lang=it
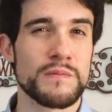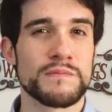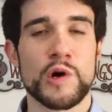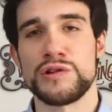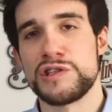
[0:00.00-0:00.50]

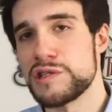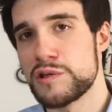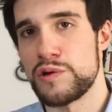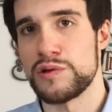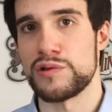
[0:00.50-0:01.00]
un codice
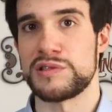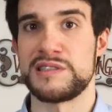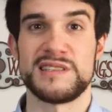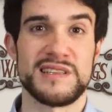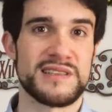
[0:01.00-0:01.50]
sconto se
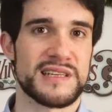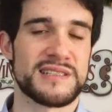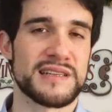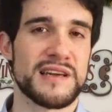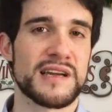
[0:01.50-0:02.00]
siete
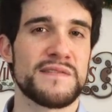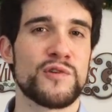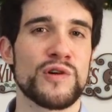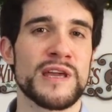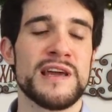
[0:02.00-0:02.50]
interessati anche
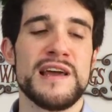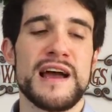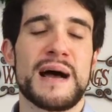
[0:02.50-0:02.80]
voi